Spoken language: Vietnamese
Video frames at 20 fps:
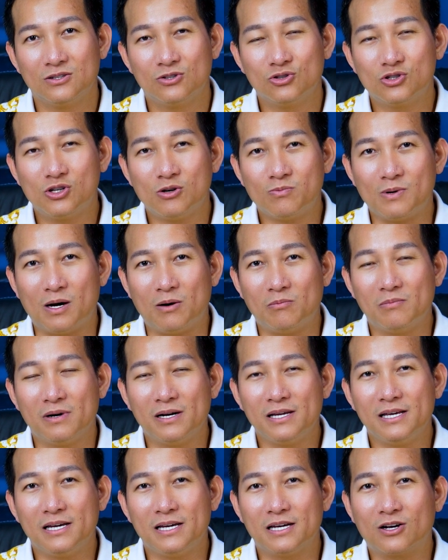tôi xúc động
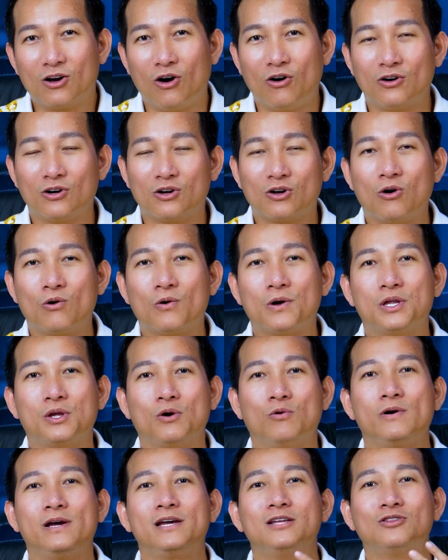bởi vì con nó có cái
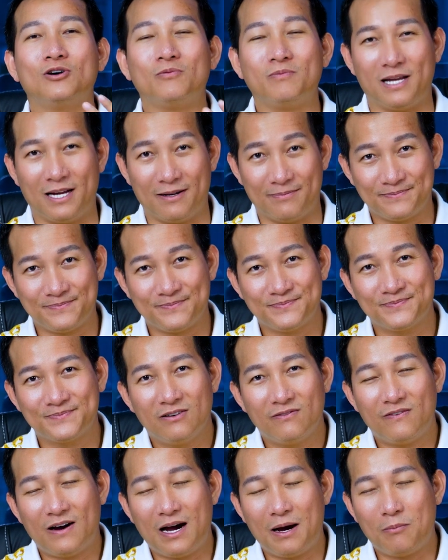chủ ý tốt đẹp
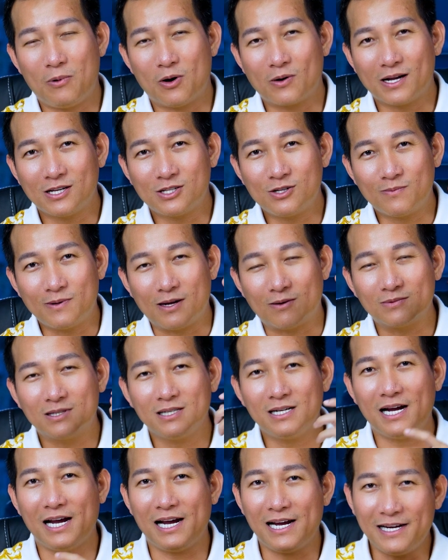và một cái xúc động
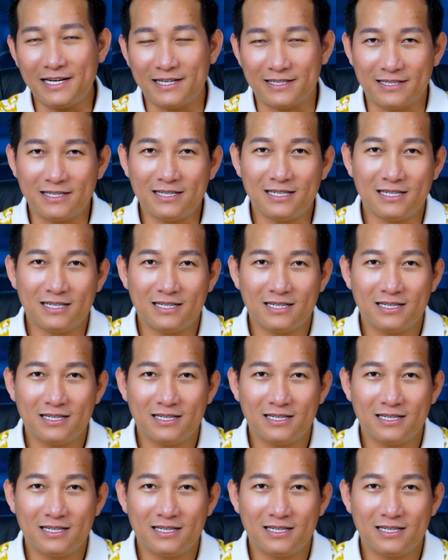thứ hai nữa